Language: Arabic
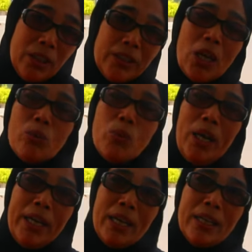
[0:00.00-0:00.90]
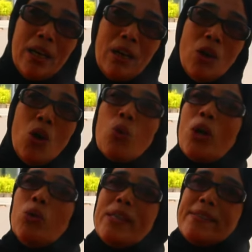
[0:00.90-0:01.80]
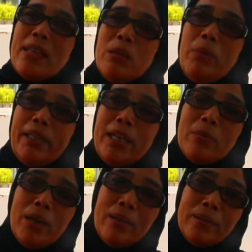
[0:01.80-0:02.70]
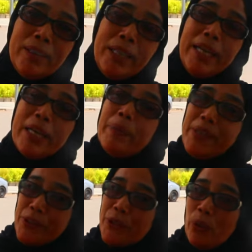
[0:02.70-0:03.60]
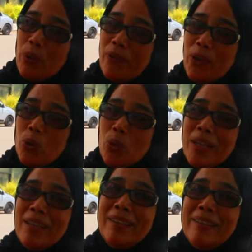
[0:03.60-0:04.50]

داروا معاينه وقالوا لي سيري المحكمه ربحت الدعوه في الاول